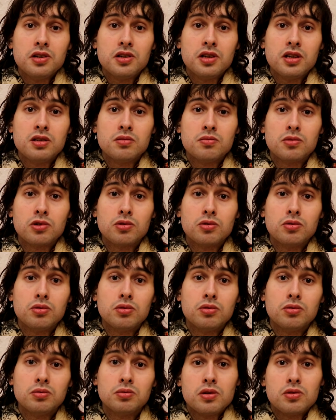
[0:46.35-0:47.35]
я не
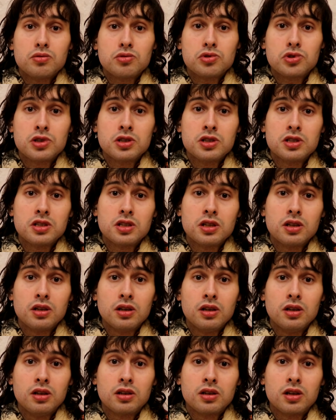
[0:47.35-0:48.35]
могу ужиться
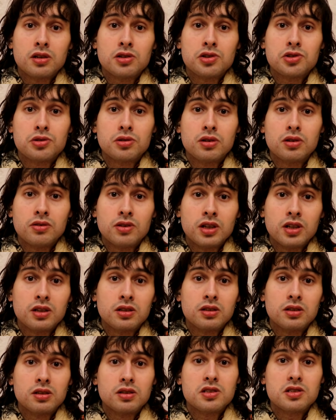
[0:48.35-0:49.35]
или, как еще
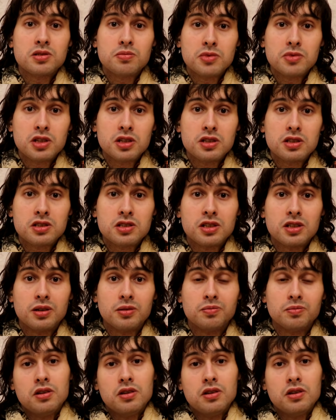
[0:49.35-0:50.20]
говорят, смириться.